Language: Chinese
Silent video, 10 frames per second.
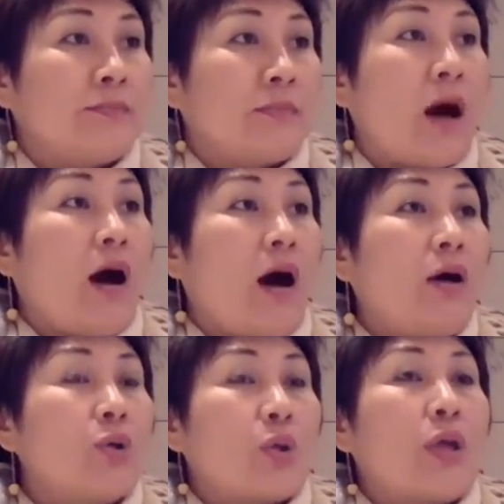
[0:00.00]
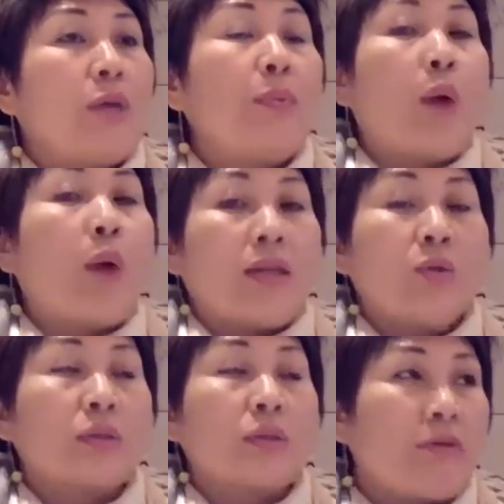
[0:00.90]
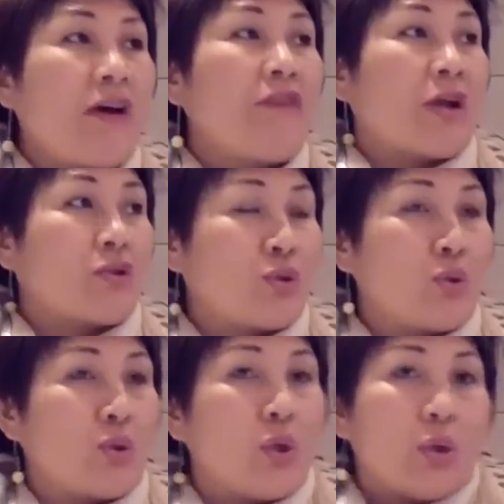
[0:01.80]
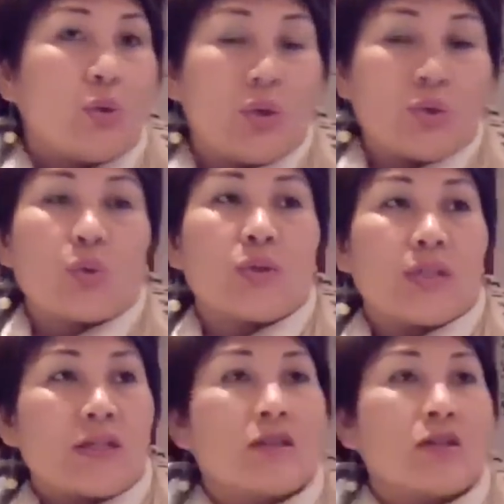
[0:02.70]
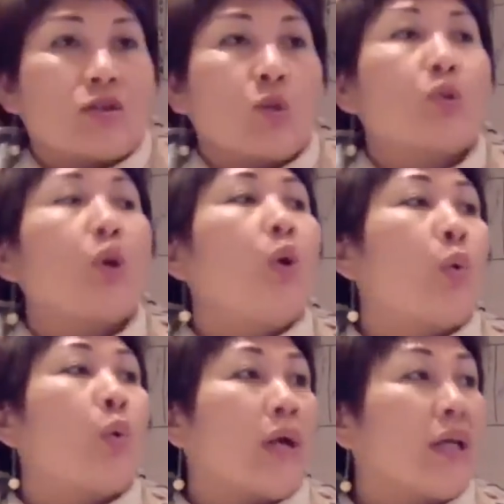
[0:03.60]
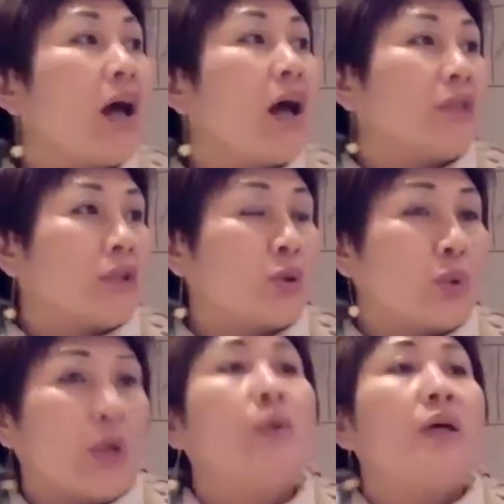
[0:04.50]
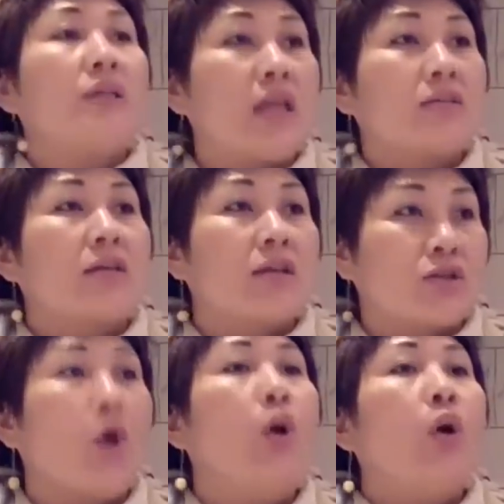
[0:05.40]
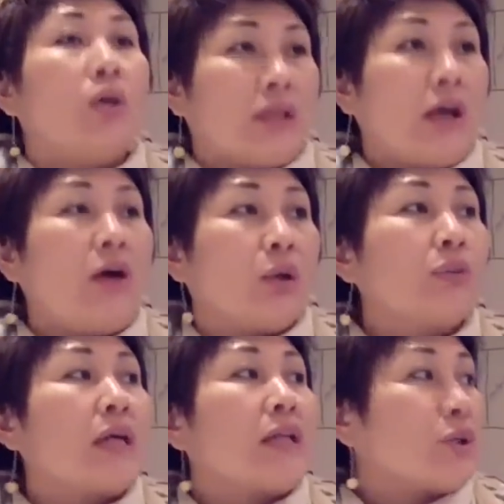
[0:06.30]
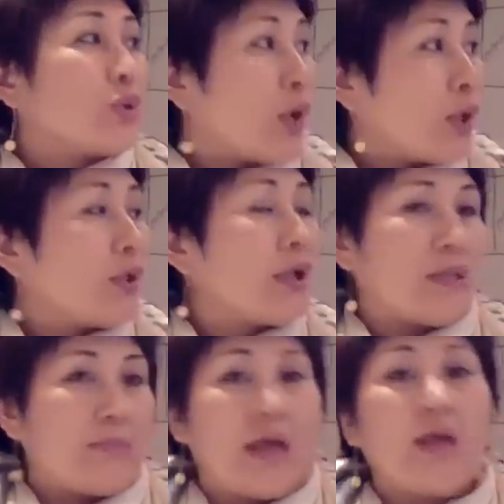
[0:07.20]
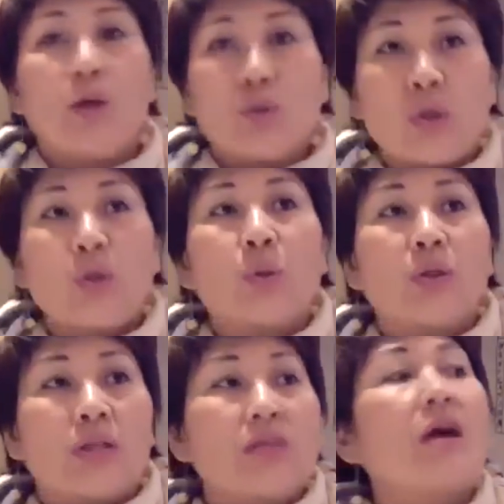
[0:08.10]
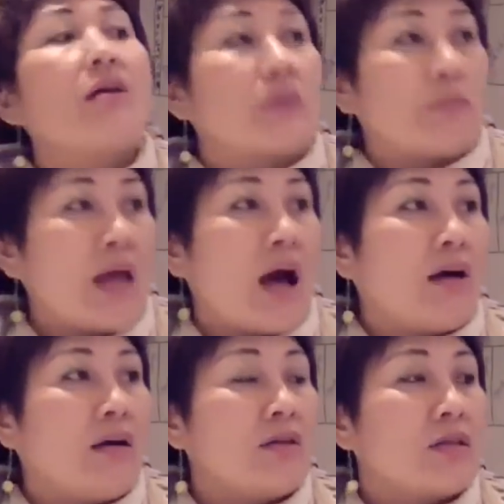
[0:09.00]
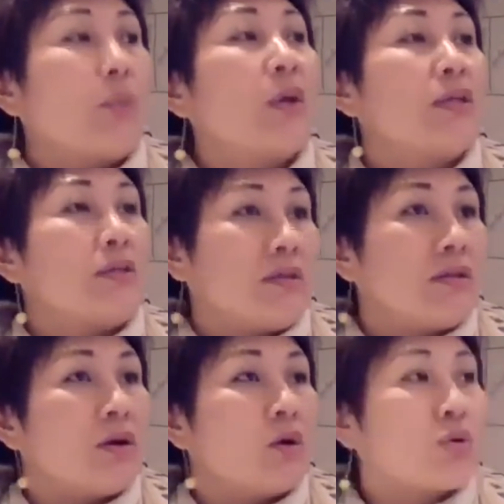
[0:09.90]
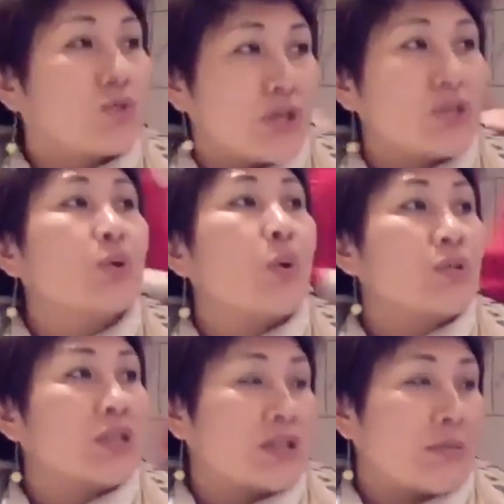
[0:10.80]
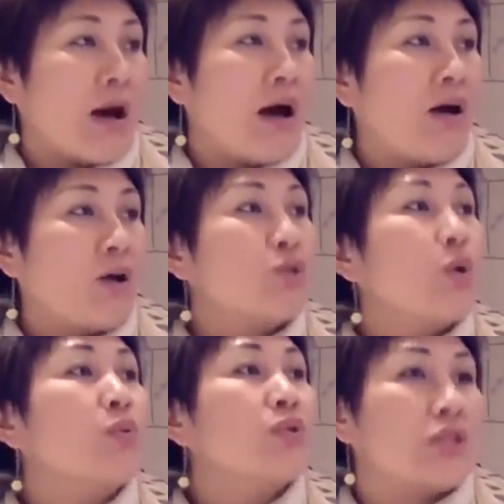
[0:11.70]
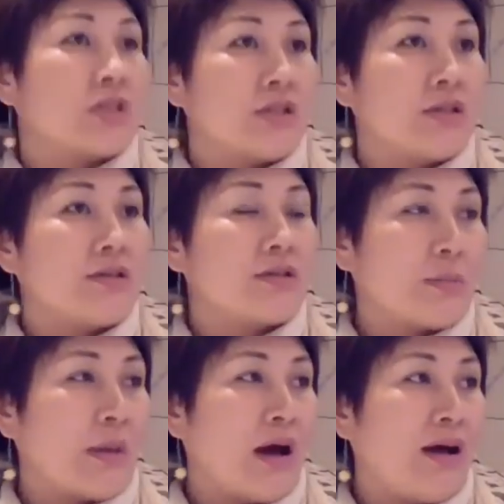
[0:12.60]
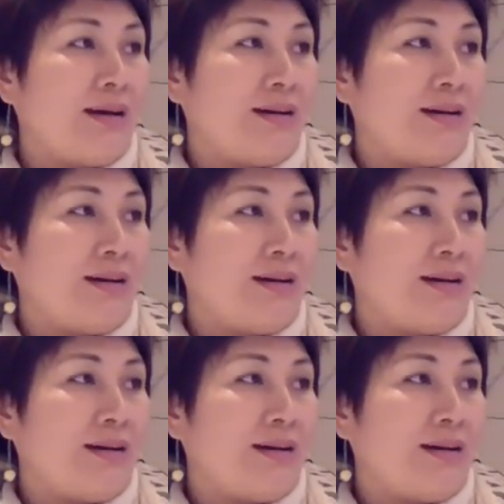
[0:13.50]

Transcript: 好，所以不管你用什么方法去运作杰食的时候，最后回到你的团队建设的时候，你要留在你团队里面最多的人是要怎么样，成为。杰斯公司的什么忠实什么